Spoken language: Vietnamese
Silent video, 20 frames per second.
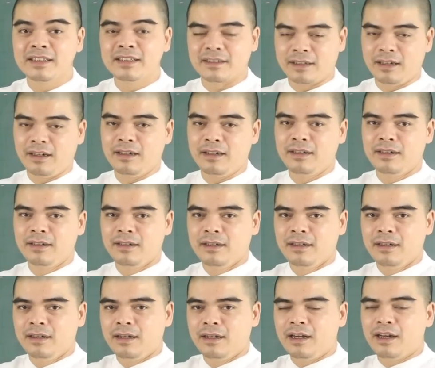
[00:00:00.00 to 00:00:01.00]
Đó.
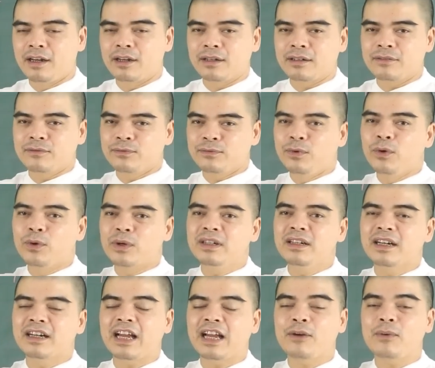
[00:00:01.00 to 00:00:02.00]
Phù nó
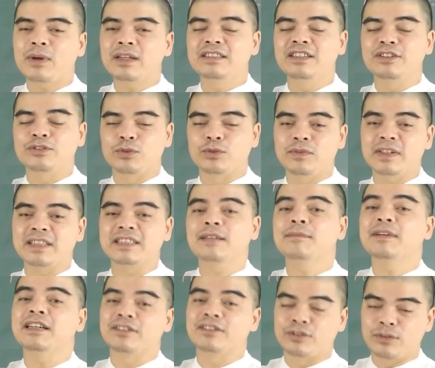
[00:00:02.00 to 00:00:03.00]
được khai quang trì chú và xem
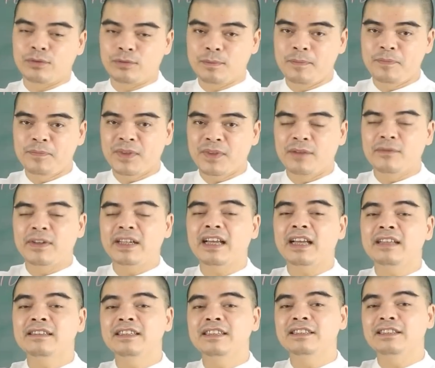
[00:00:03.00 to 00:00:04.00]
ngày sử dụng, vậy nên
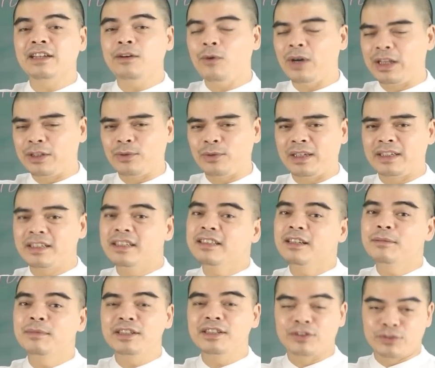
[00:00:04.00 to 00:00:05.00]
anh chị sẽ hoàn toàn yên
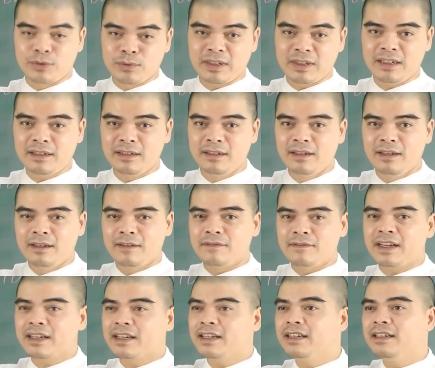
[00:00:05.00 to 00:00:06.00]
tâm khi sử dụng nhé.
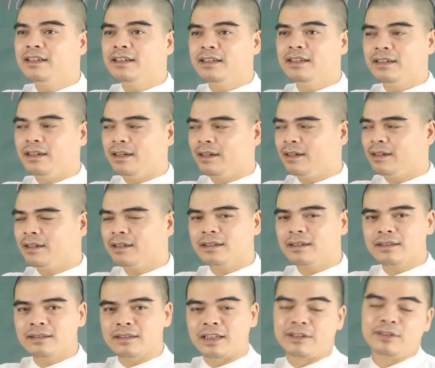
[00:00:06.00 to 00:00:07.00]
Và khi
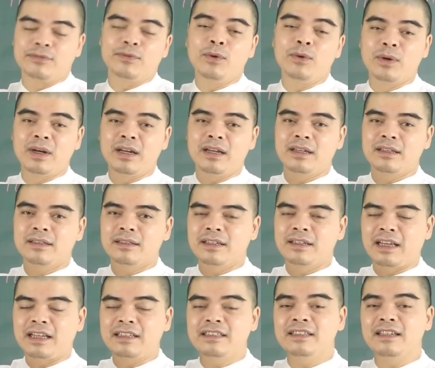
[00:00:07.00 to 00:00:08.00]
thỉnh phù ấy thì
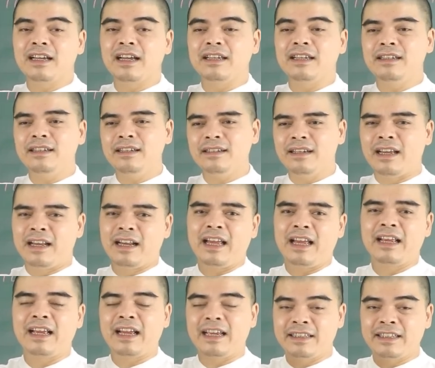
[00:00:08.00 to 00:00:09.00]
anh chị hãy để lại
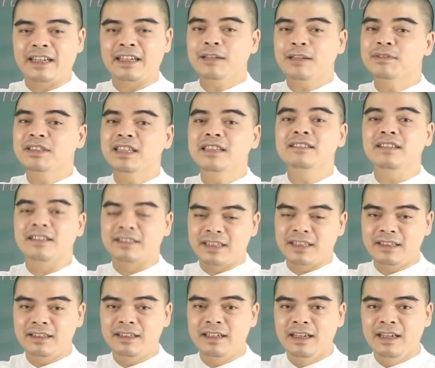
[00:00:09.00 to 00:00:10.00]
ngày tháng năm sinh, giờ
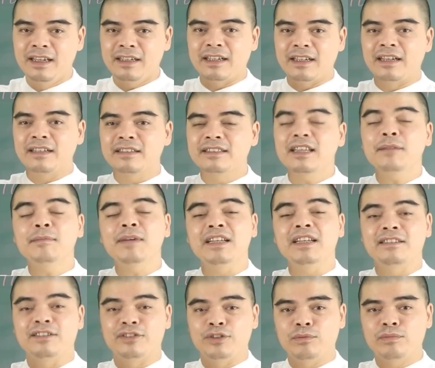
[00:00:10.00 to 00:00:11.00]
sinh để được xem ngày
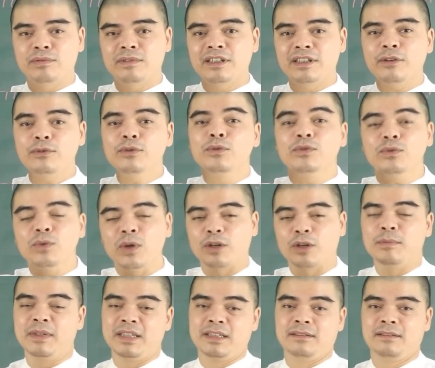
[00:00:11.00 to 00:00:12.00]
sử dụng theo đúng tuổi của
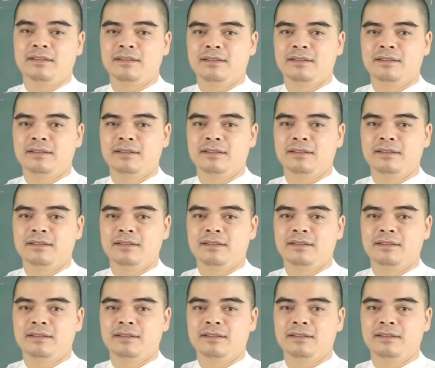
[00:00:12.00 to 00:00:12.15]
mình.